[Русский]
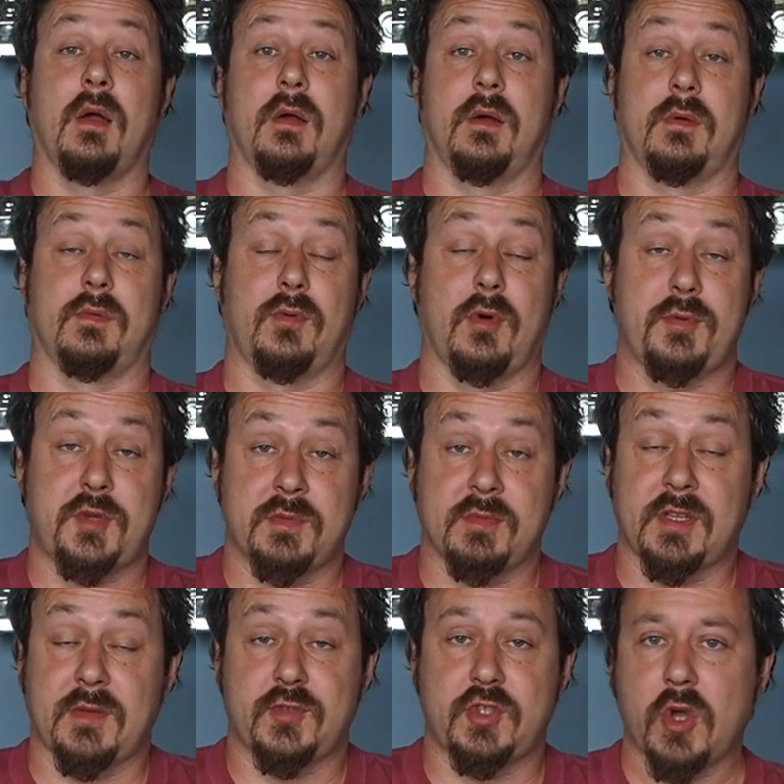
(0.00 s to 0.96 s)
В
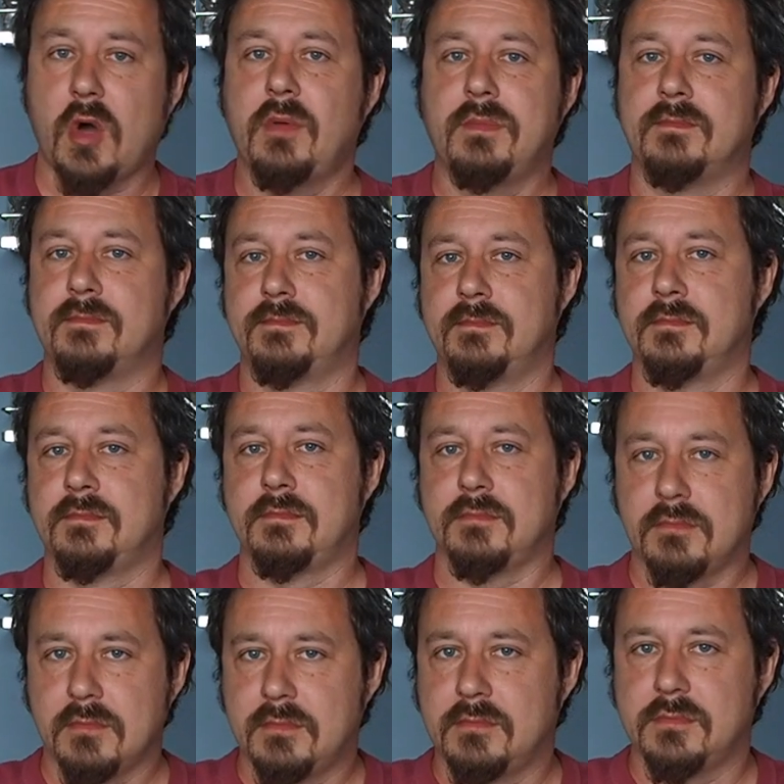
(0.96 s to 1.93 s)
общем-то все.
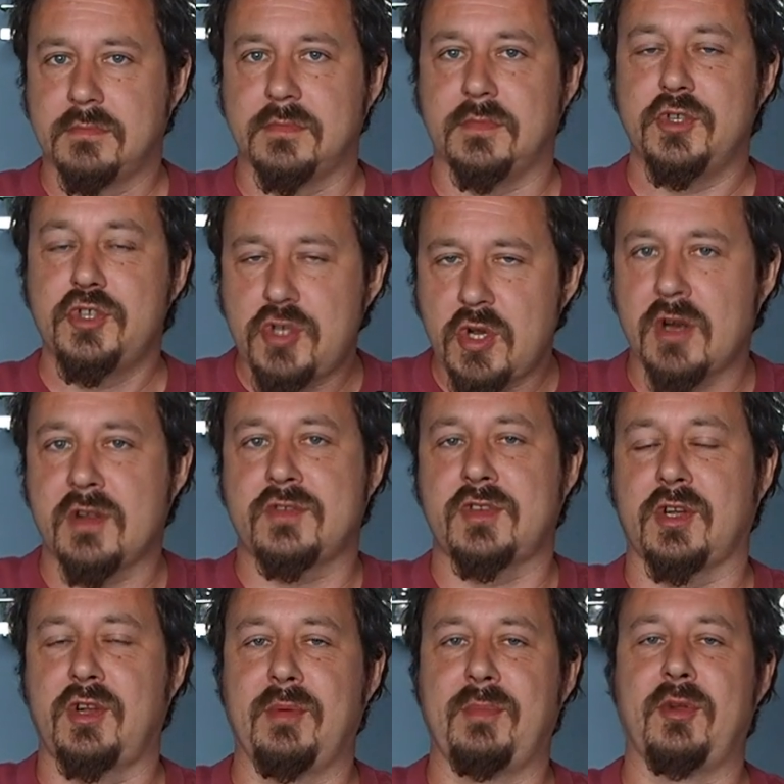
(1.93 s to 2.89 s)
Еще раз
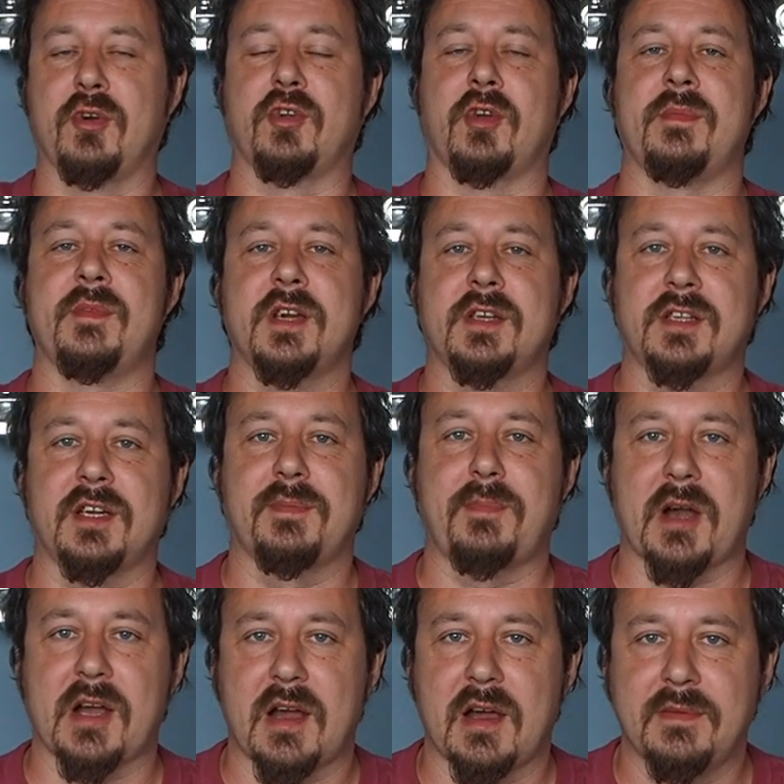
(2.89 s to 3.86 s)
всех люблю, кроме некоторых,
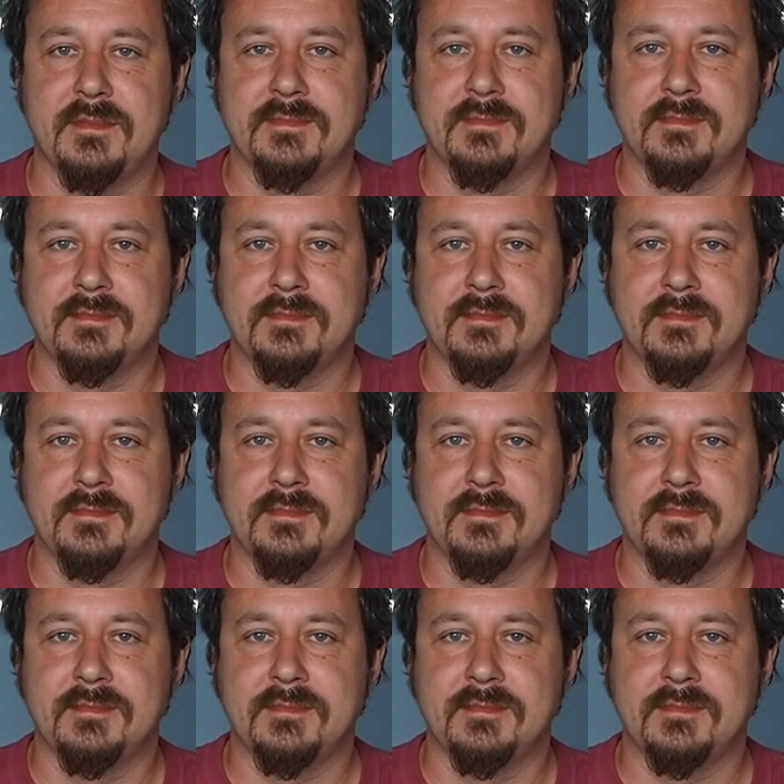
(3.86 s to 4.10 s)
пока.